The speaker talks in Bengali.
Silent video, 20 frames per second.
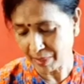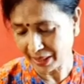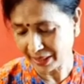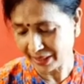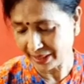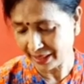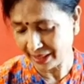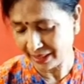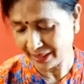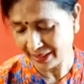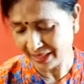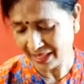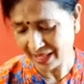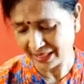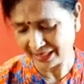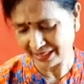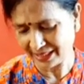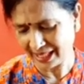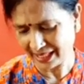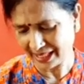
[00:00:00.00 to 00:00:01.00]
মাখিয়ে রাখলে না
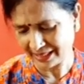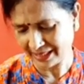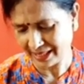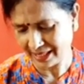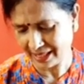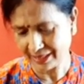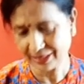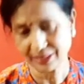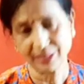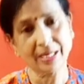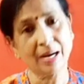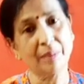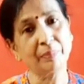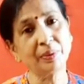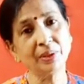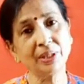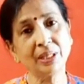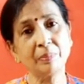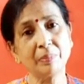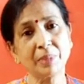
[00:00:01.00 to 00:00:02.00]
এই যে একটা
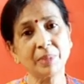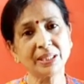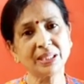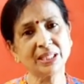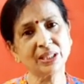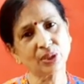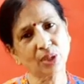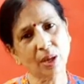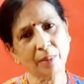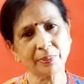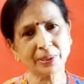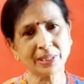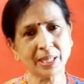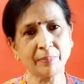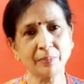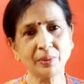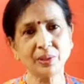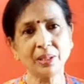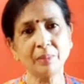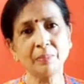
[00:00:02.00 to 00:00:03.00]
সামুদ্রিক মাছে সব
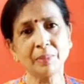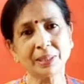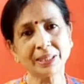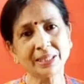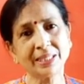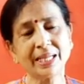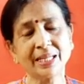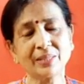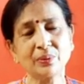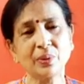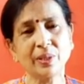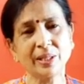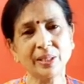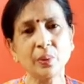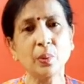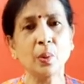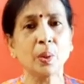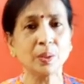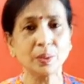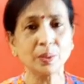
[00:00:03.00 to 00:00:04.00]
সামুদ্রিক মাছে একটুখানি
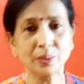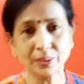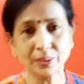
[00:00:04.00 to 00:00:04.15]
গন্ধ